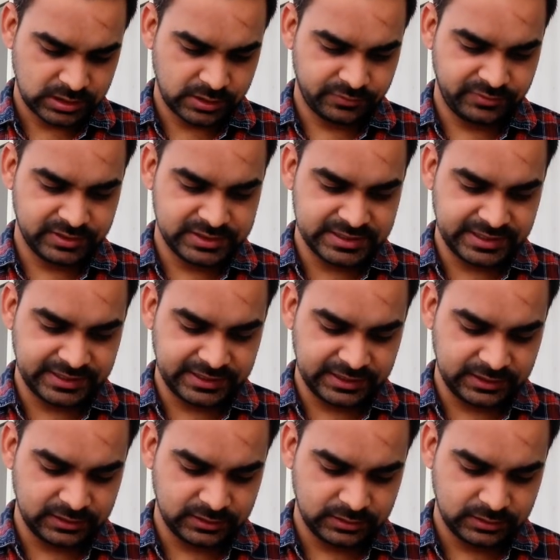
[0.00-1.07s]
अब फिर
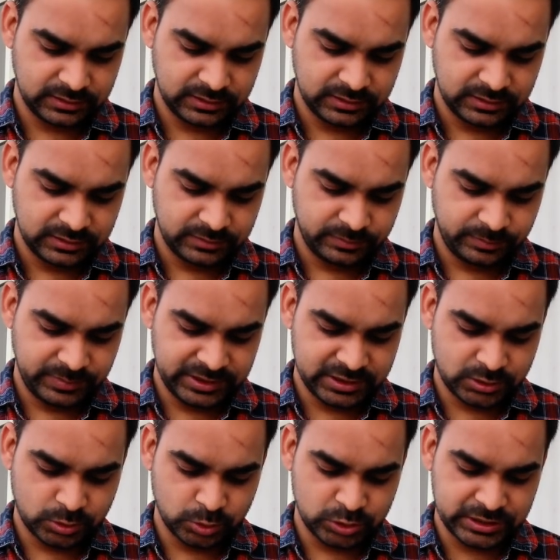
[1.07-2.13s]
जाएंगे
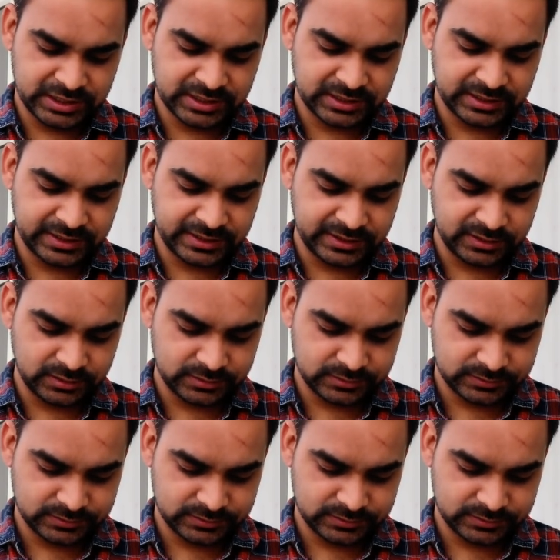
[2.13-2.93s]
पीस टू शेयर करेंगे